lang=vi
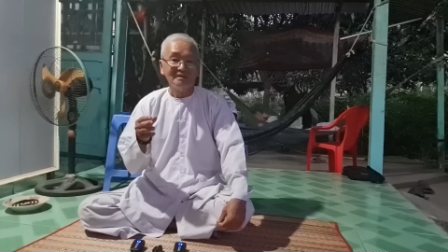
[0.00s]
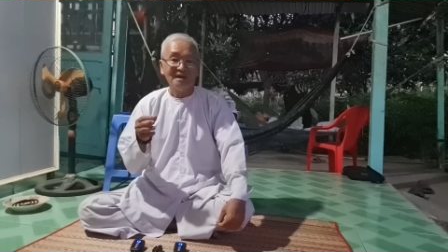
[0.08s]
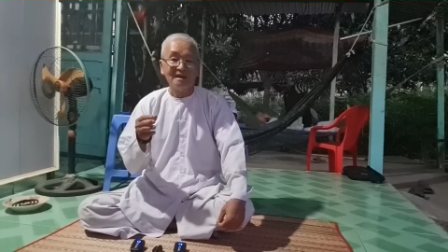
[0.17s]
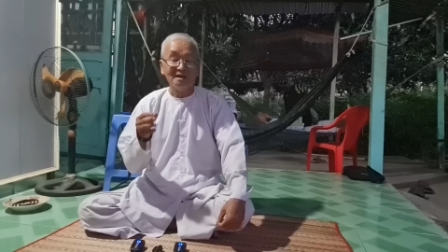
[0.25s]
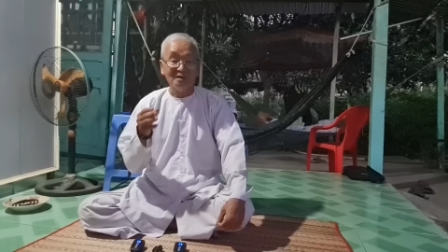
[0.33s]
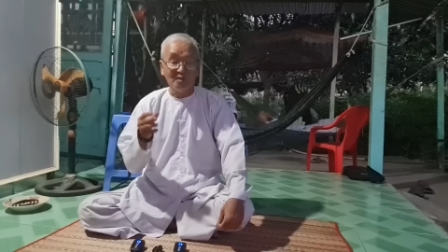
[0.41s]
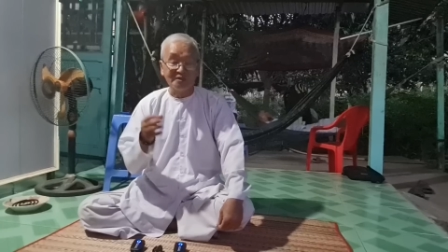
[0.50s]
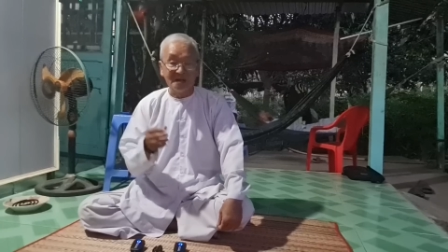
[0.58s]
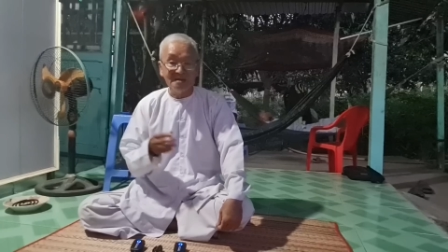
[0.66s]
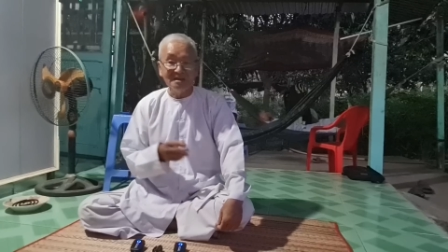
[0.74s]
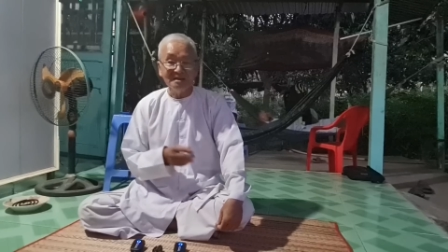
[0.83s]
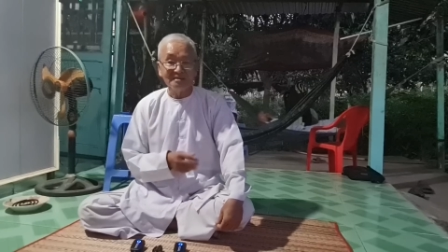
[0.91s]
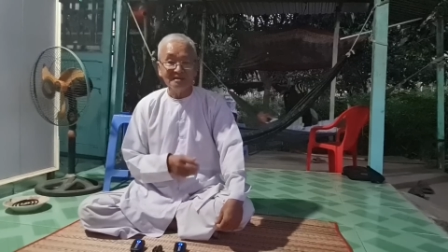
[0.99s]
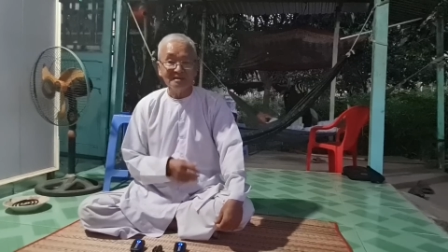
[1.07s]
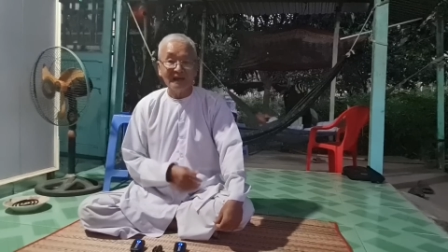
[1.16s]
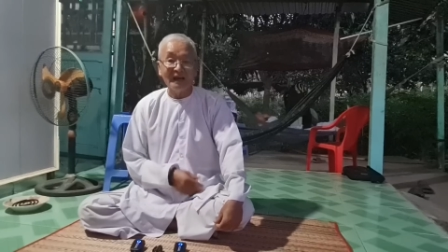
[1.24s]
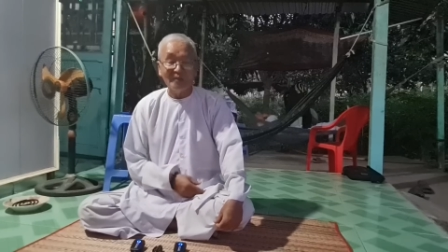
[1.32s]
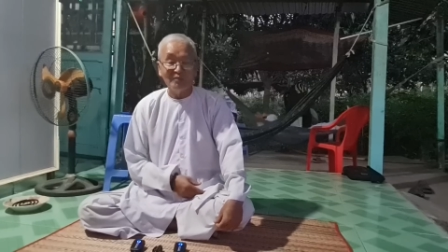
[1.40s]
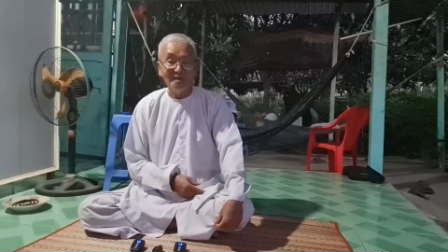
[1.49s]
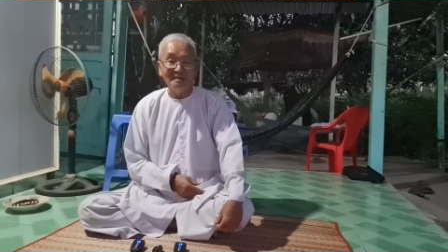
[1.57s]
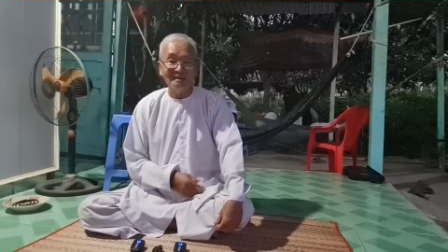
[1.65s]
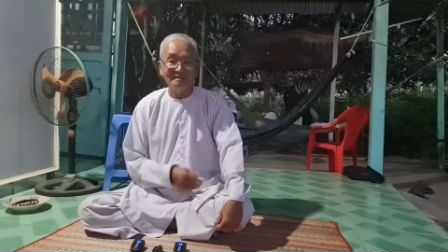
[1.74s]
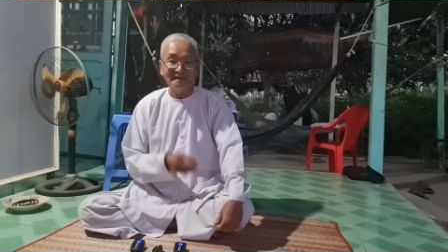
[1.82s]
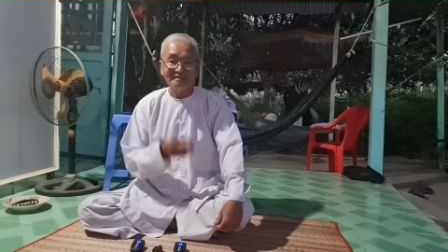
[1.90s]
là người quân tử á, tức đàn ông á,
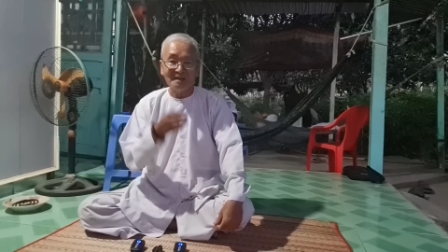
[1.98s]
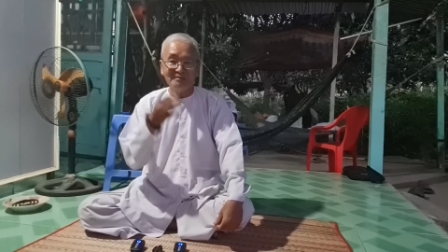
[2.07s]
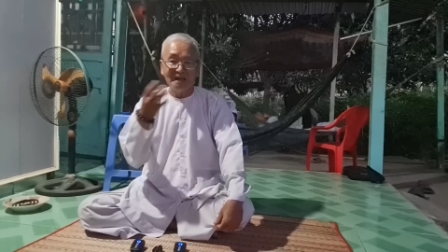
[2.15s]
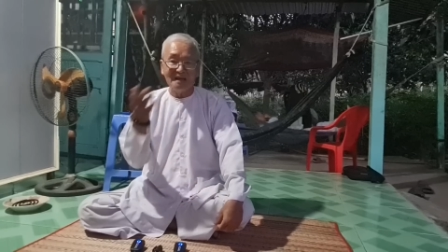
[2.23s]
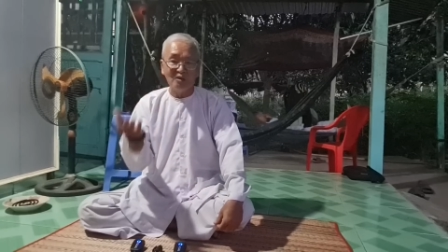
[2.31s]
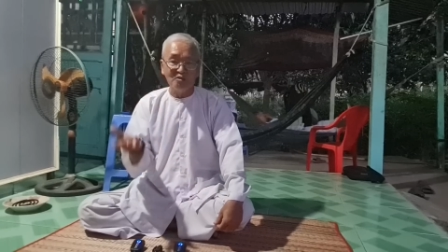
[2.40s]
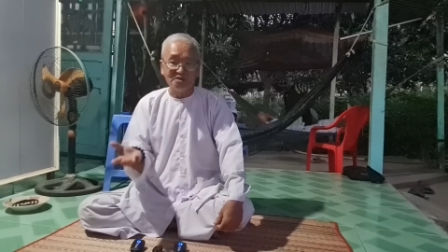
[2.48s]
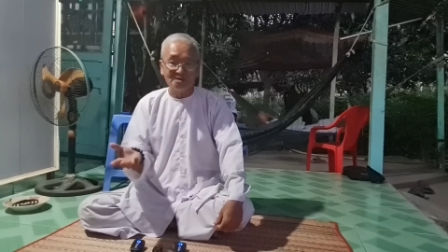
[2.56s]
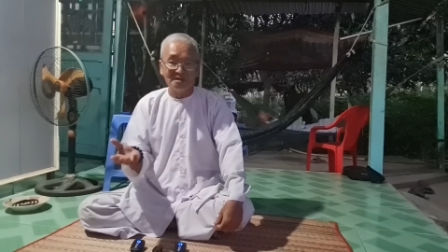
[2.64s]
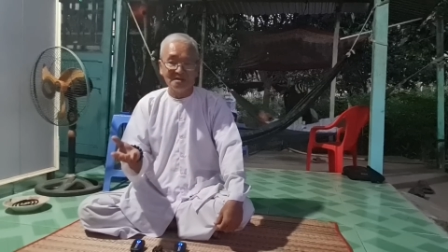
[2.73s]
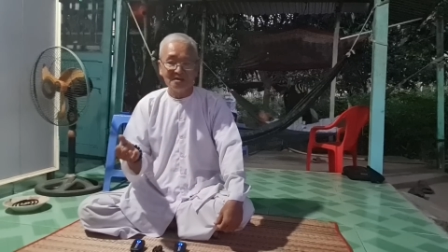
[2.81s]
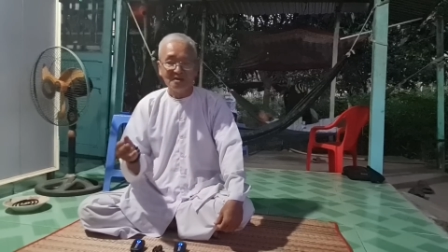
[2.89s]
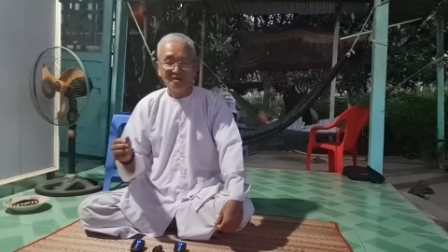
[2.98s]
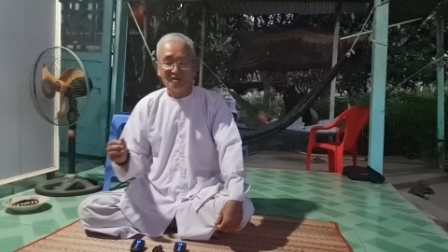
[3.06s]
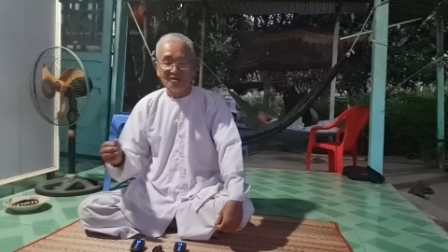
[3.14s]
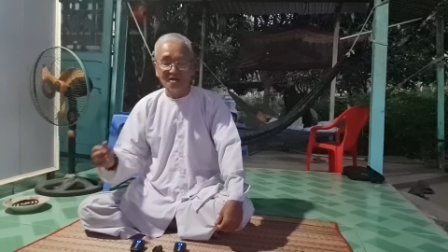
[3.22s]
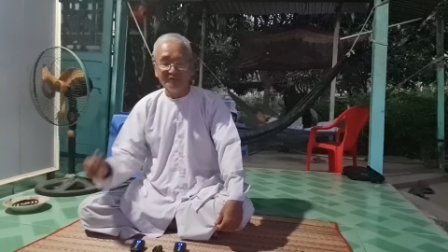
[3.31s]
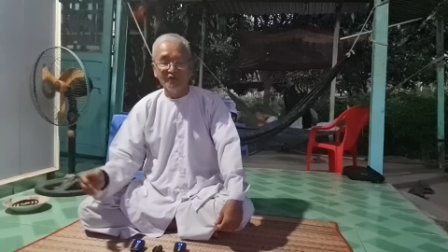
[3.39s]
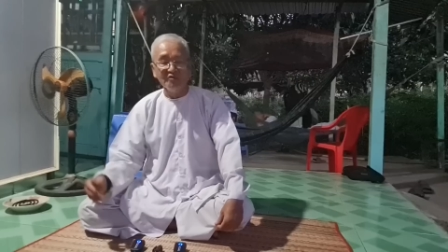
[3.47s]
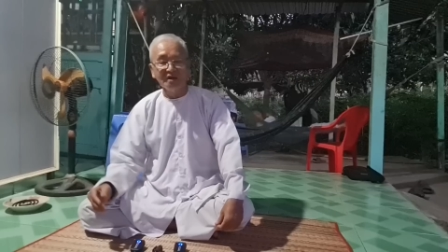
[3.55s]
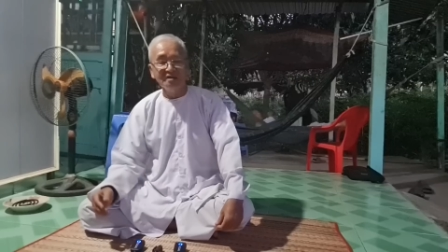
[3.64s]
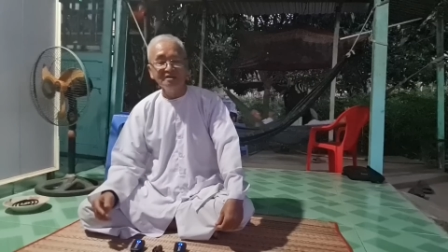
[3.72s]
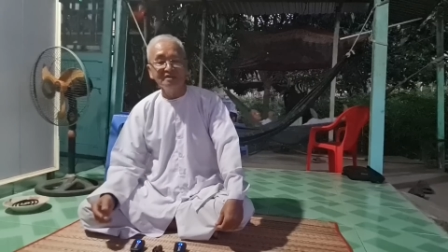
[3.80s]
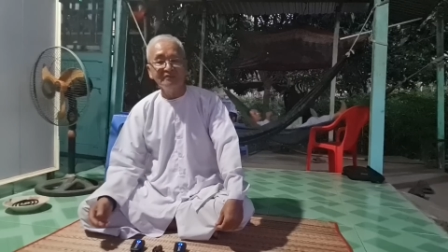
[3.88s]
là tam can ngũ thường còn người phụ
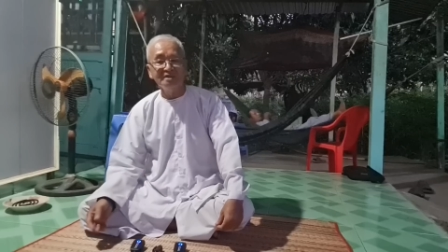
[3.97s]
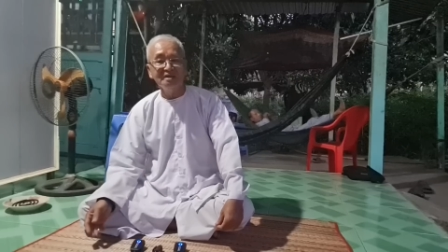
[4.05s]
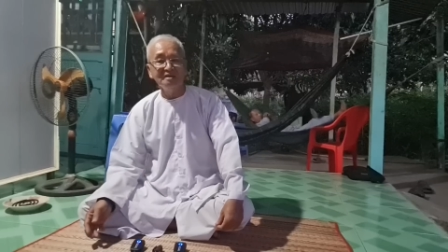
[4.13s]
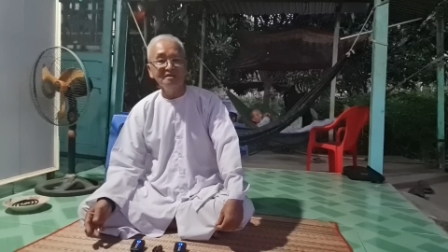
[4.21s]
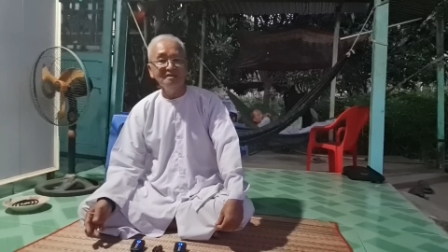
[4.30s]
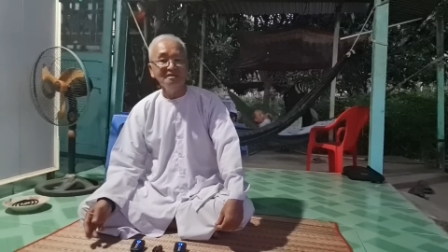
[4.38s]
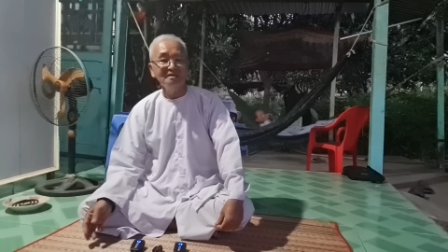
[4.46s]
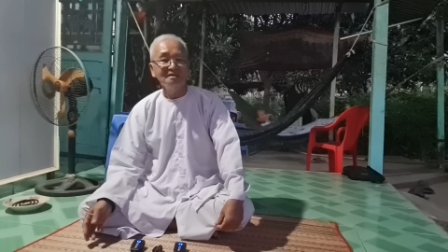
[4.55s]
nữ thì phải giữ